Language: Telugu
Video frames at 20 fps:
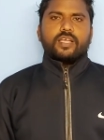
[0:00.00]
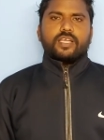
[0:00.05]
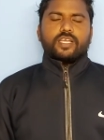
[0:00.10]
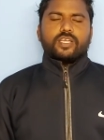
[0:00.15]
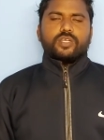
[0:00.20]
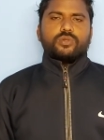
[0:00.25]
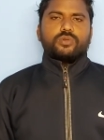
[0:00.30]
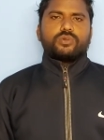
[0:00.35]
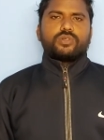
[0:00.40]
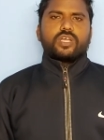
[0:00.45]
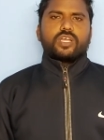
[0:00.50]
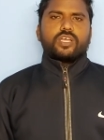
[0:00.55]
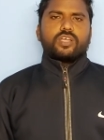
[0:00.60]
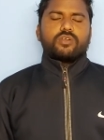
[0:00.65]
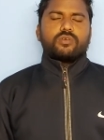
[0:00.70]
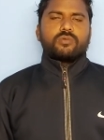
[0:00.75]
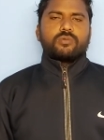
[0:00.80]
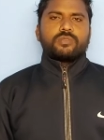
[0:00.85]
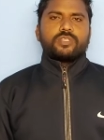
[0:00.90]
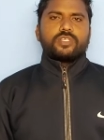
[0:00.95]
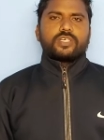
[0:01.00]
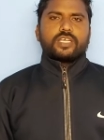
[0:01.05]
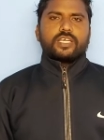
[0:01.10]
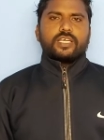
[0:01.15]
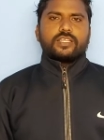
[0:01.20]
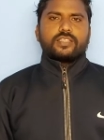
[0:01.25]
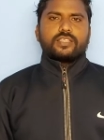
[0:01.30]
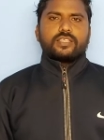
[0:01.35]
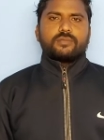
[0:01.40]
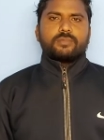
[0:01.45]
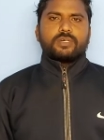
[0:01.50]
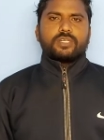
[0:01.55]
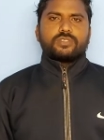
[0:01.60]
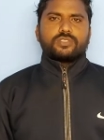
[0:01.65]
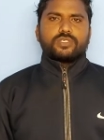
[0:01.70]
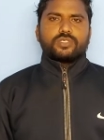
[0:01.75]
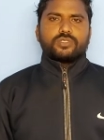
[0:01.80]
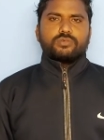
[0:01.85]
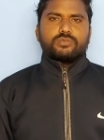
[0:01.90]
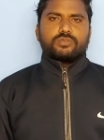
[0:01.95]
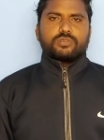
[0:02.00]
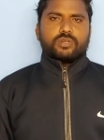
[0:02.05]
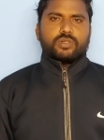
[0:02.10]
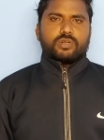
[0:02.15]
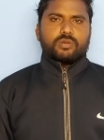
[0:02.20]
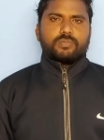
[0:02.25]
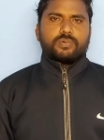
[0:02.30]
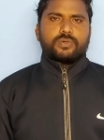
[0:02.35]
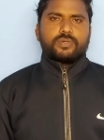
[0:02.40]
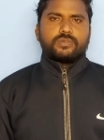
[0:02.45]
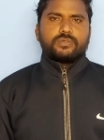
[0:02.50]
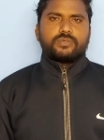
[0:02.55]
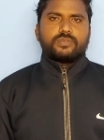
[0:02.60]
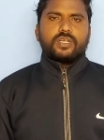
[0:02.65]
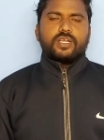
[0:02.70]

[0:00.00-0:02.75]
ఈ నూట ఇరవై ఎనిమిదో కీర్తన మనం చదువుతున్నప్పుడు